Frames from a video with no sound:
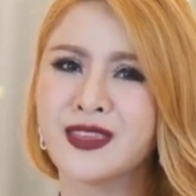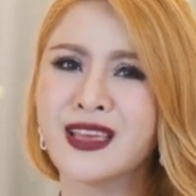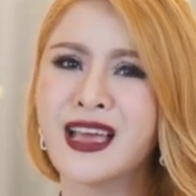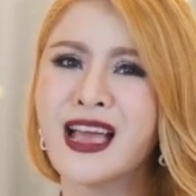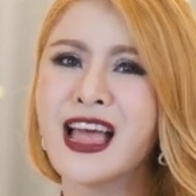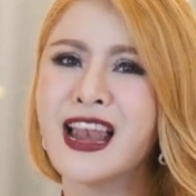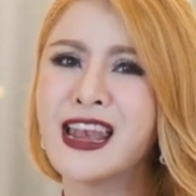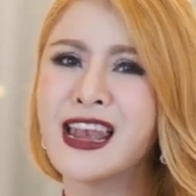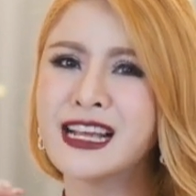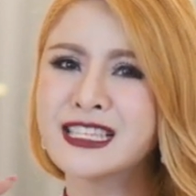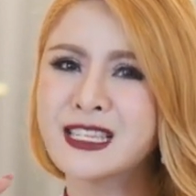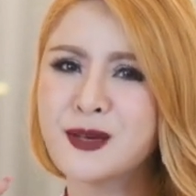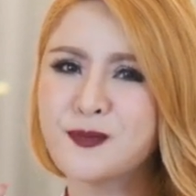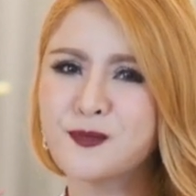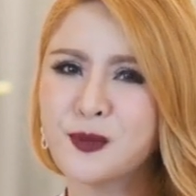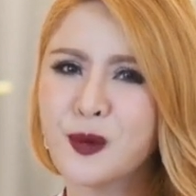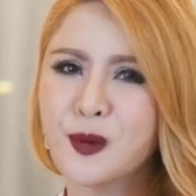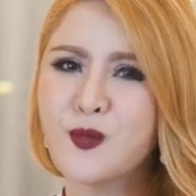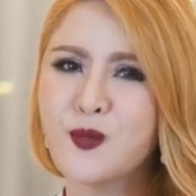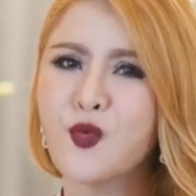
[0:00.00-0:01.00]
และจะ
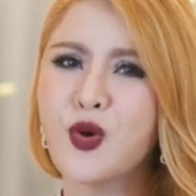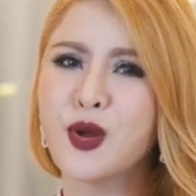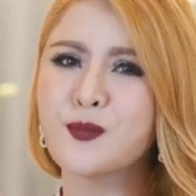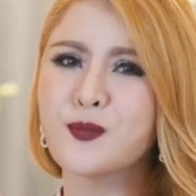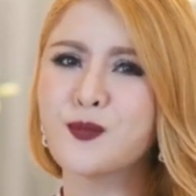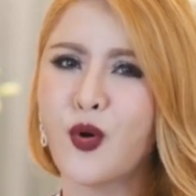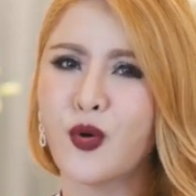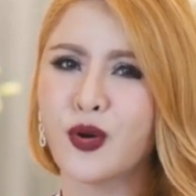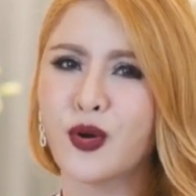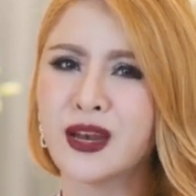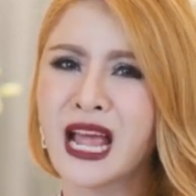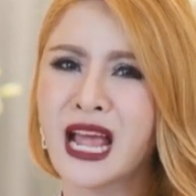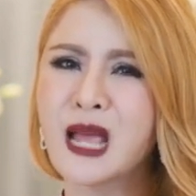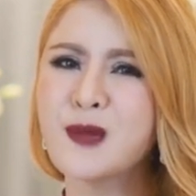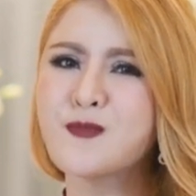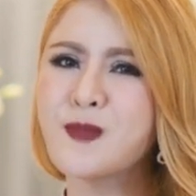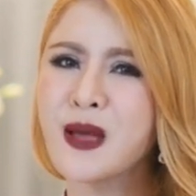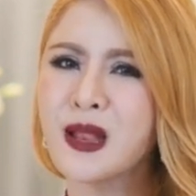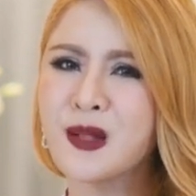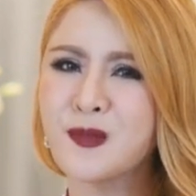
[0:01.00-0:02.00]
ประมวลผลให้
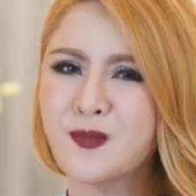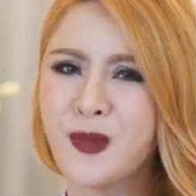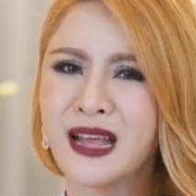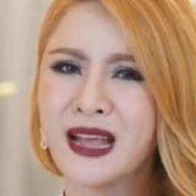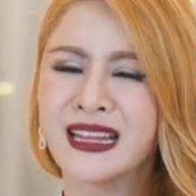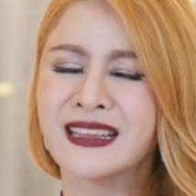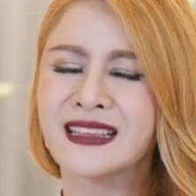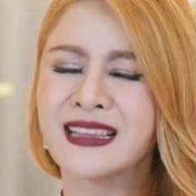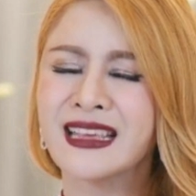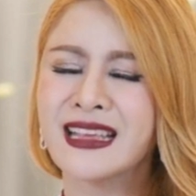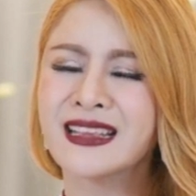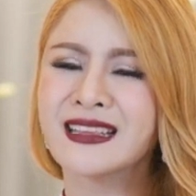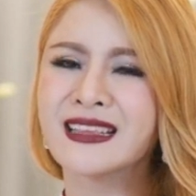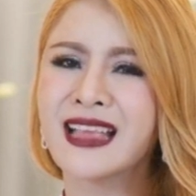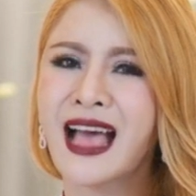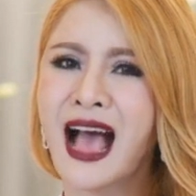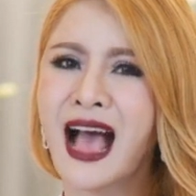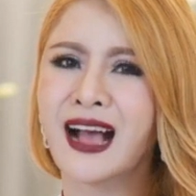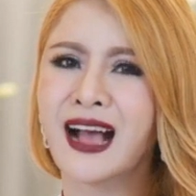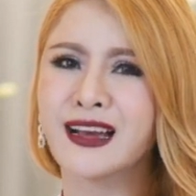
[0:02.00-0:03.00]
เป็นไปในทิศ
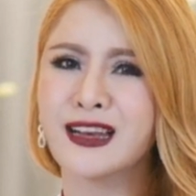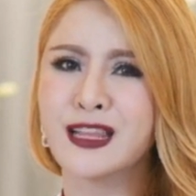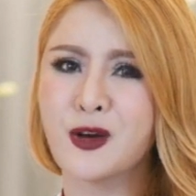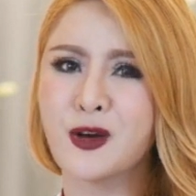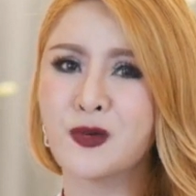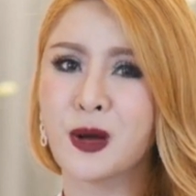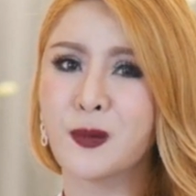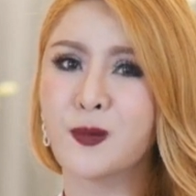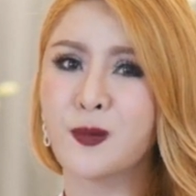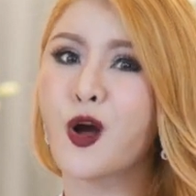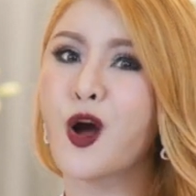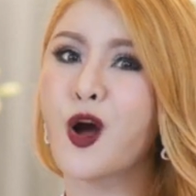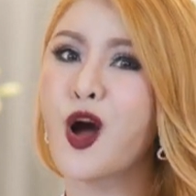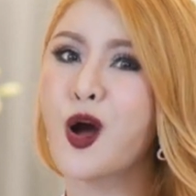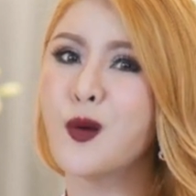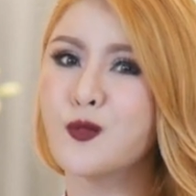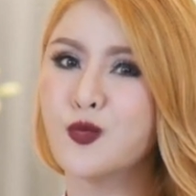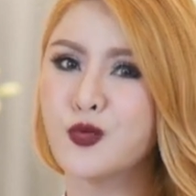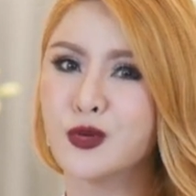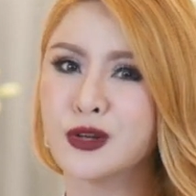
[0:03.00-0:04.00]
ทางเดียวกับข้อ
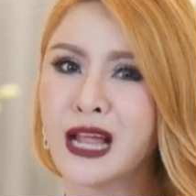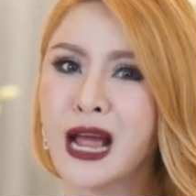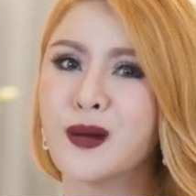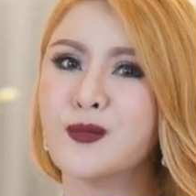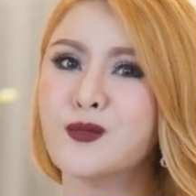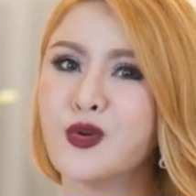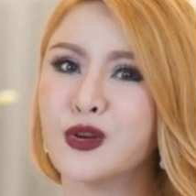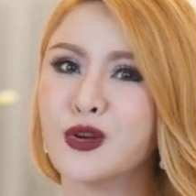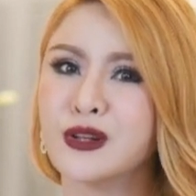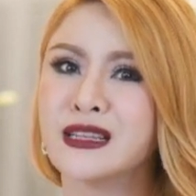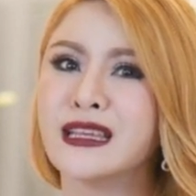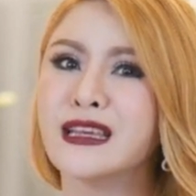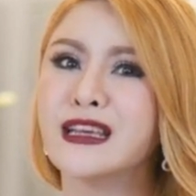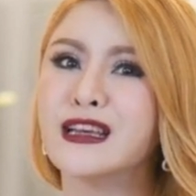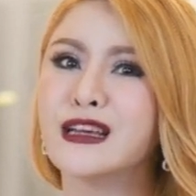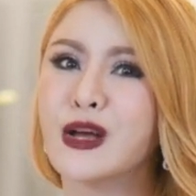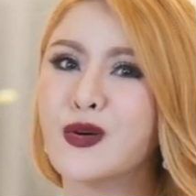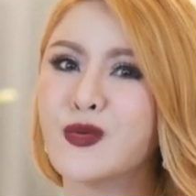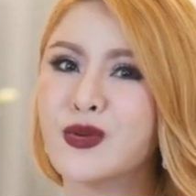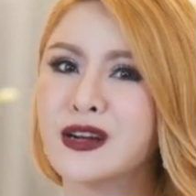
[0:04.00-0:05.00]
มูลทั้งหมดที่
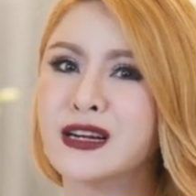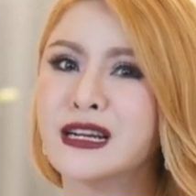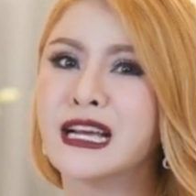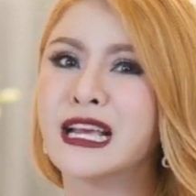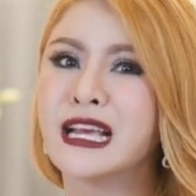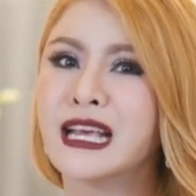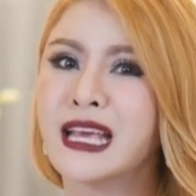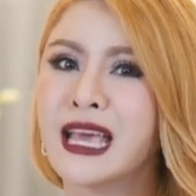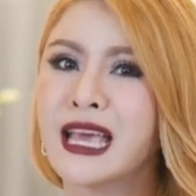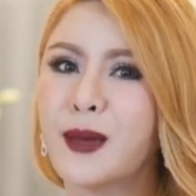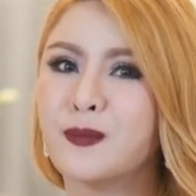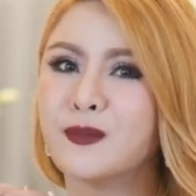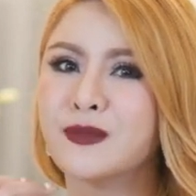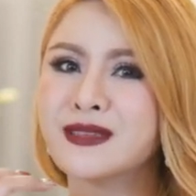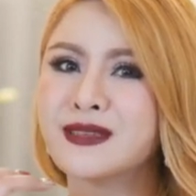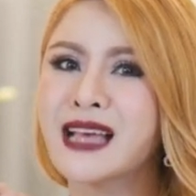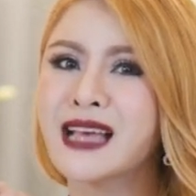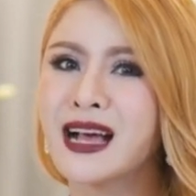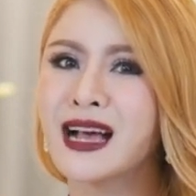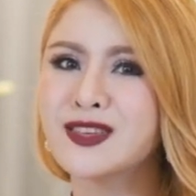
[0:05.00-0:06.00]
เราเคยเก็บ
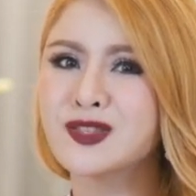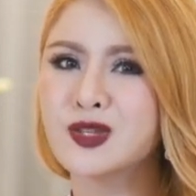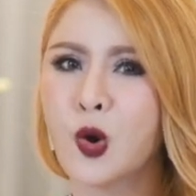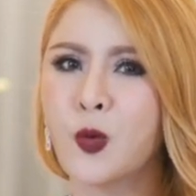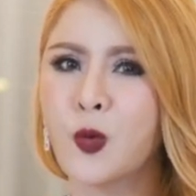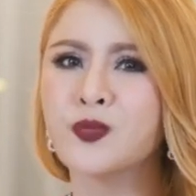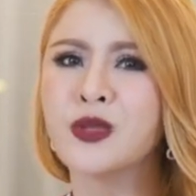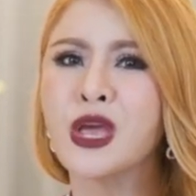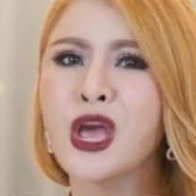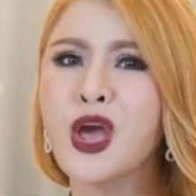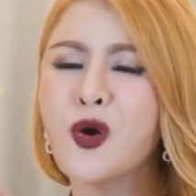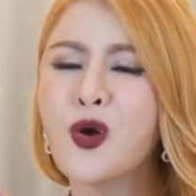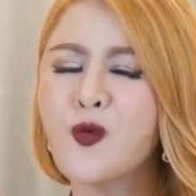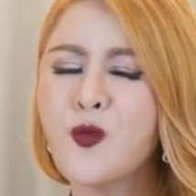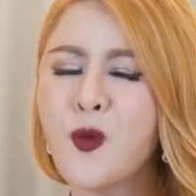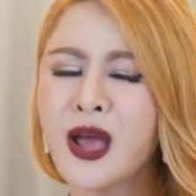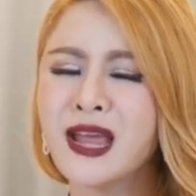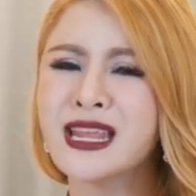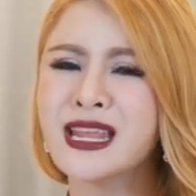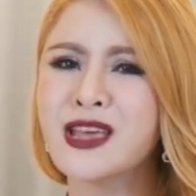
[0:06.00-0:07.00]
สะสม
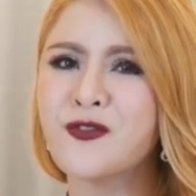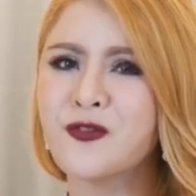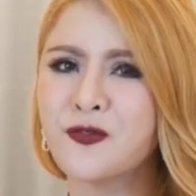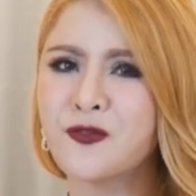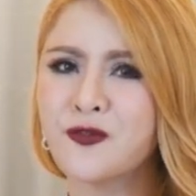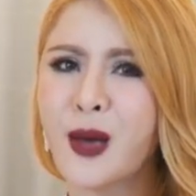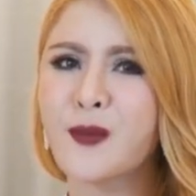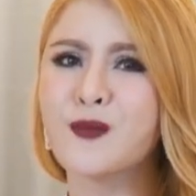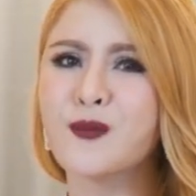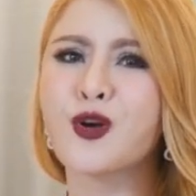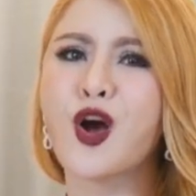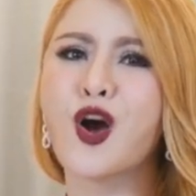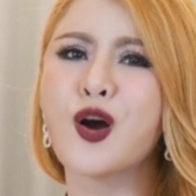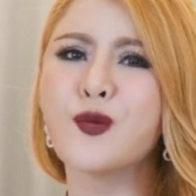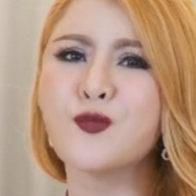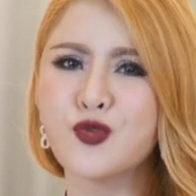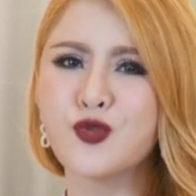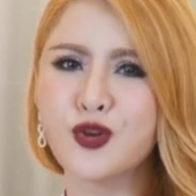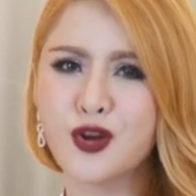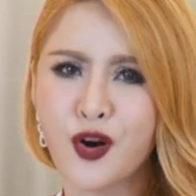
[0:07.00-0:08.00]
ไว้ในแฟ้มข้อ
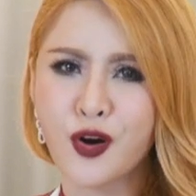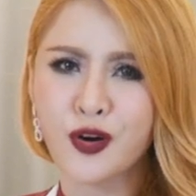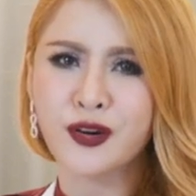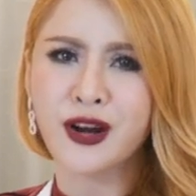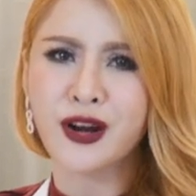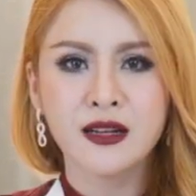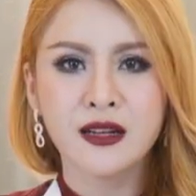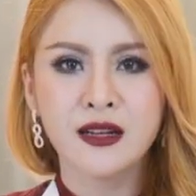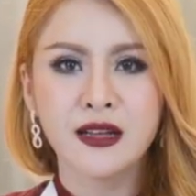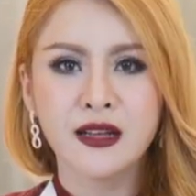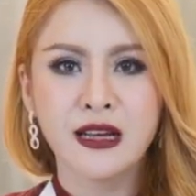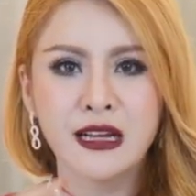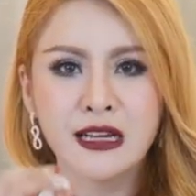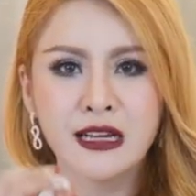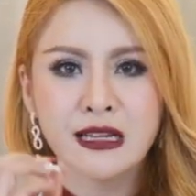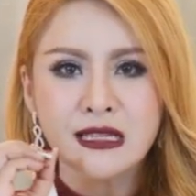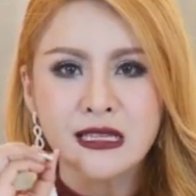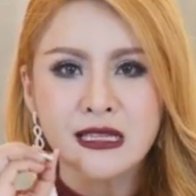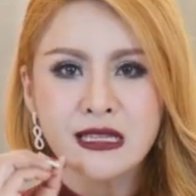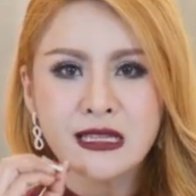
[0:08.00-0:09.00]
มูลของเรา
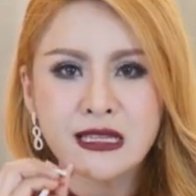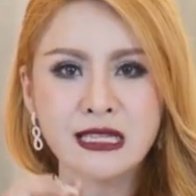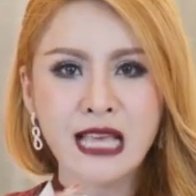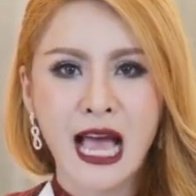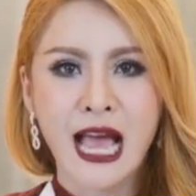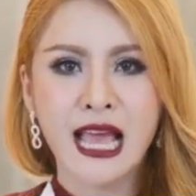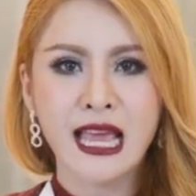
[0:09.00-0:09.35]
ใส่